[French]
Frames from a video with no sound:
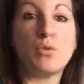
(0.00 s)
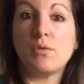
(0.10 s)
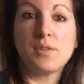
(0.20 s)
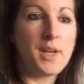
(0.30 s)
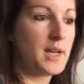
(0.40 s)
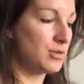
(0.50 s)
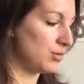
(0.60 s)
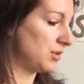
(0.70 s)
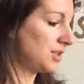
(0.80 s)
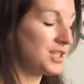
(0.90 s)
être une
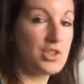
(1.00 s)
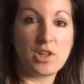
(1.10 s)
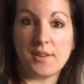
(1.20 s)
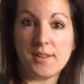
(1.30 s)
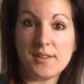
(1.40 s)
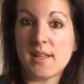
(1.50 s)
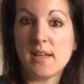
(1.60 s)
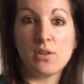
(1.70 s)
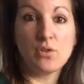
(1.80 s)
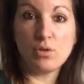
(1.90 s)
tarte, une quiche, un
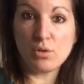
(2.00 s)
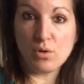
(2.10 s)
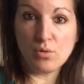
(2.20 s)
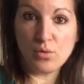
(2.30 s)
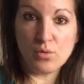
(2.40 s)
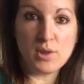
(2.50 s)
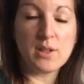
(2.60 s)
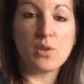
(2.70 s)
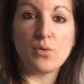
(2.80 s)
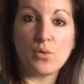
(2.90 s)
dessert, ce que vous
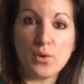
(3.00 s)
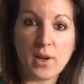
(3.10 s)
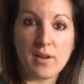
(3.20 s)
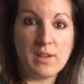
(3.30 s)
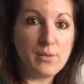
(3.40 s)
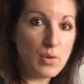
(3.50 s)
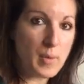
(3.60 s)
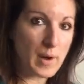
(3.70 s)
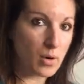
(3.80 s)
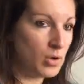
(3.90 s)
voulez que vous ferez avec vos
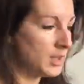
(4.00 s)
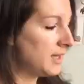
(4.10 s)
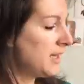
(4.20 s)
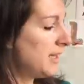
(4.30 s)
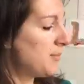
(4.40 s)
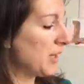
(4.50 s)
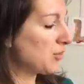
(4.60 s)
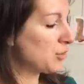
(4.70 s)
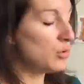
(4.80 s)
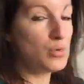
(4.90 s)
parents.
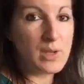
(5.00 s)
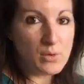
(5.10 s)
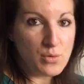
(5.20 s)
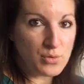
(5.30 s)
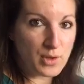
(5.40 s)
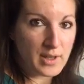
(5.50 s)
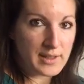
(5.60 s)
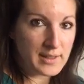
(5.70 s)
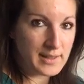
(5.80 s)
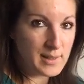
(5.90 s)
Parce que Lou et Louve
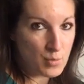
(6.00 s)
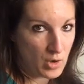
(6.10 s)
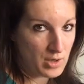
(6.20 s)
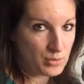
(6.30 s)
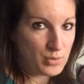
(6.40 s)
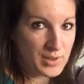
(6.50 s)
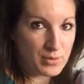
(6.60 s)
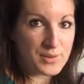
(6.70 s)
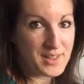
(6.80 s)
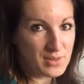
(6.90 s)
et moi, nous
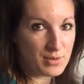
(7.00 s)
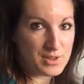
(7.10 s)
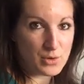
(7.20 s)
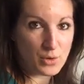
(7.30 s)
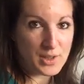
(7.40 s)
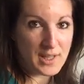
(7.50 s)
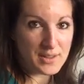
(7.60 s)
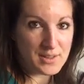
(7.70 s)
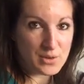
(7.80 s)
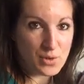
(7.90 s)
avons très envie de
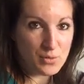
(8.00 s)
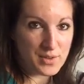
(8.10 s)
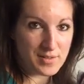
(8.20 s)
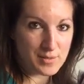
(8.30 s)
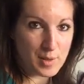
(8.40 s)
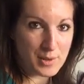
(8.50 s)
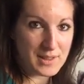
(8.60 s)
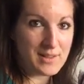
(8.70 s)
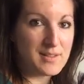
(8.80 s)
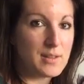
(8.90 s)
regarder ce que vous avez
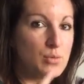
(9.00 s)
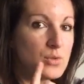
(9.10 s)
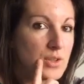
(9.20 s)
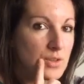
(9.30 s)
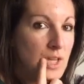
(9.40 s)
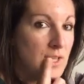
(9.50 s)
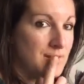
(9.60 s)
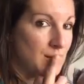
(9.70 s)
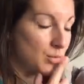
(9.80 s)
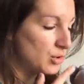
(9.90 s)
fabriqué, ça nous,
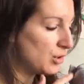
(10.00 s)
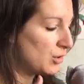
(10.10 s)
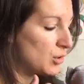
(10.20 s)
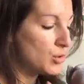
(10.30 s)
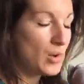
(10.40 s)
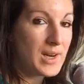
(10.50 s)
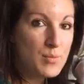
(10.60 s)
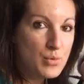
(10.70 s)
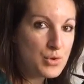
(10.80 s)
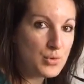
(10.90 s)
ça nous donne l'eau à
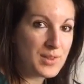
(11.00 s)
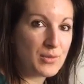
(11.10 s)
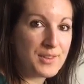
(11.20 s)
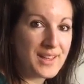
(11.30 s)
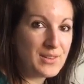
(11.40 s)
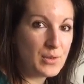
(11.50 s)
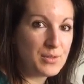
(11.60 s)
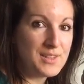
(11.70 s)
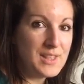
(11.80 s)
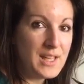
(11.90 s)
la bouche, nous avons très
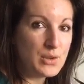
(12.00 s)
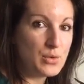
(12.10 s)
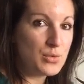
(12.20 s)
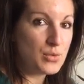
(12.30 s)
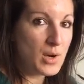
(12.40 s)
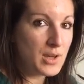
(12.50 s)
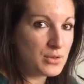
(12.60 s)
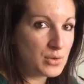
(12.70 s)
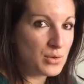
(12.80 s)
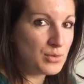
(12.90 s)
envie de voir
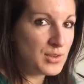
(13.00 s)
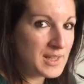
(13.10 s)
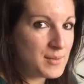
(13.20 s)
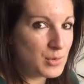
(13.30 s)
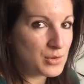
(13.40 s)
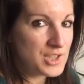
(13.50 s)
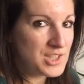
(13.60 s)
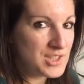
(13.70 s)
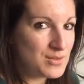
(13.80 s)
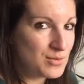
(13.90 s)
ce que vous allez manger
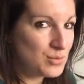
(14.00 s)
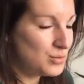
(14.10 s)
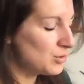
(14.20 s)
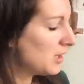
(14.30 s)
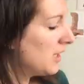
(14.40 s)
chez vous.